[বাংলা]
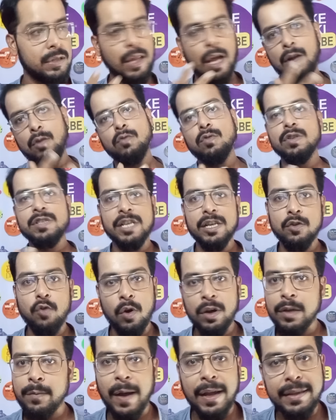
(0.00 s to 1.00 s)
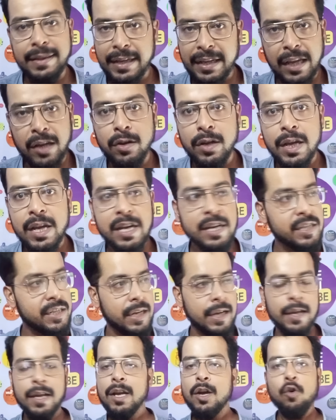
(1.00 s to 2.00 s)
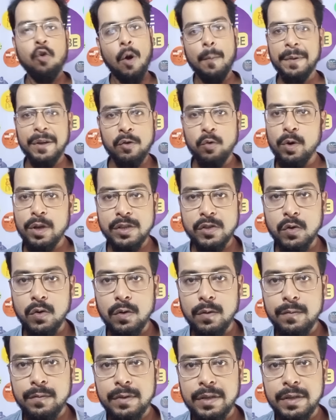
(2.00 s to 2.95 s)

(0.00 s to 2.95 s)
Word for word: তাহলেও তো সে রকি ভাই থেকেই সে কপি করেছিল